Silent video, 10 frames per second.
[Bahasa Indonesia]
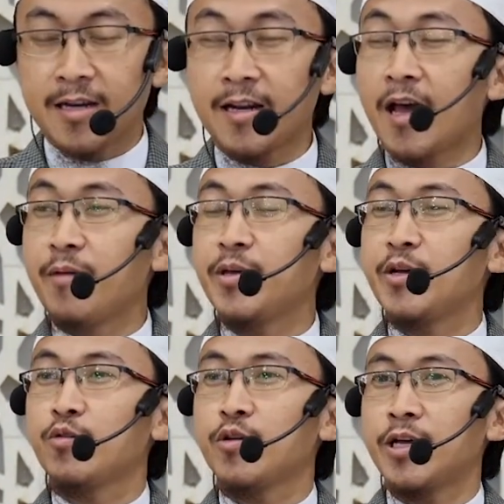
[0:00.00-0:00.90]
An
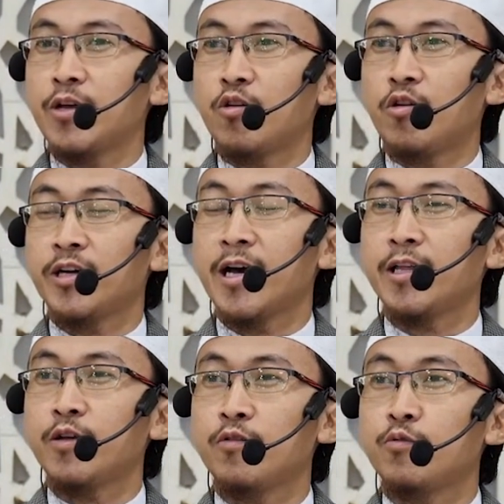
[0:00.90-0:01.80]
Abi Hurairah
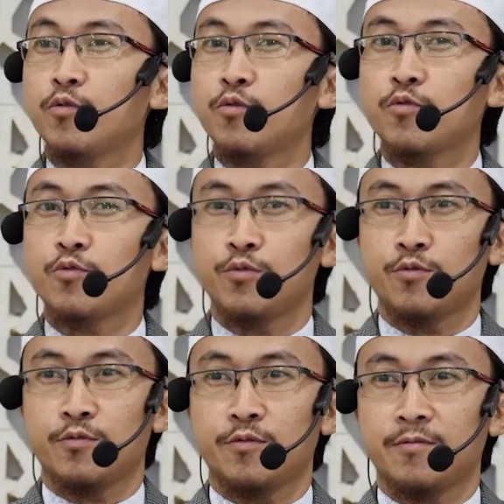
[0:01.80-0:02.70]
dari
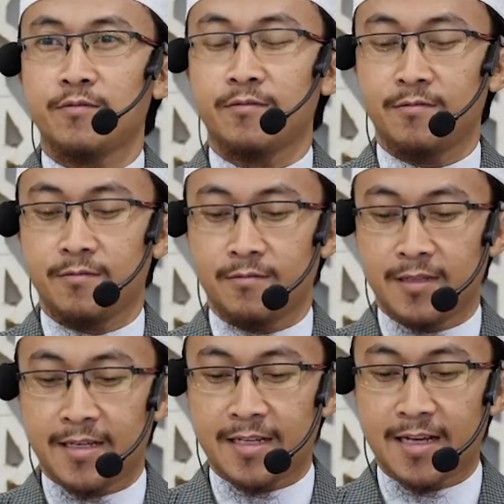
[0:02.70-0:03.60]
guruku
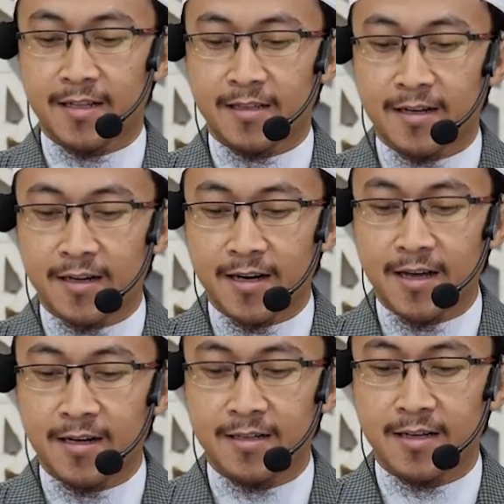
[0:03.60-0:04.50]
yang
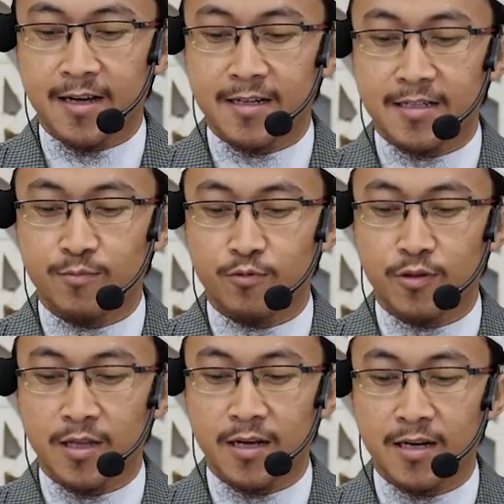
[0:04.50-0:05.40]
terkenal dengan
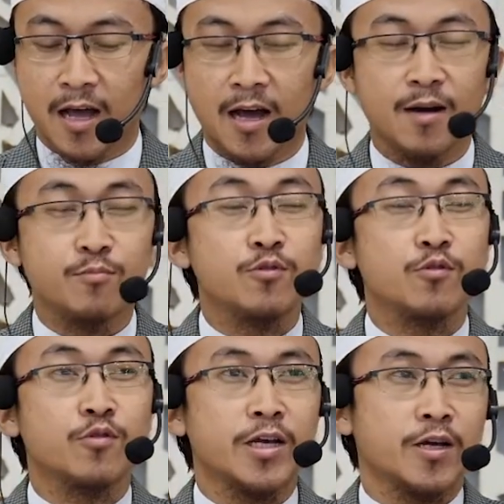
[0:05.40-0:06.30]
sebutan
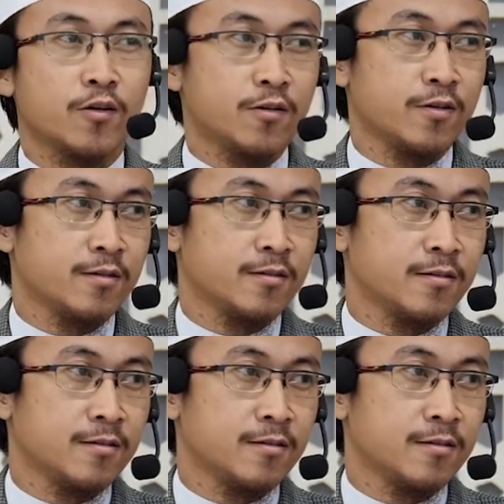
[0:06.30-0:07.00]
Abu Hurairah.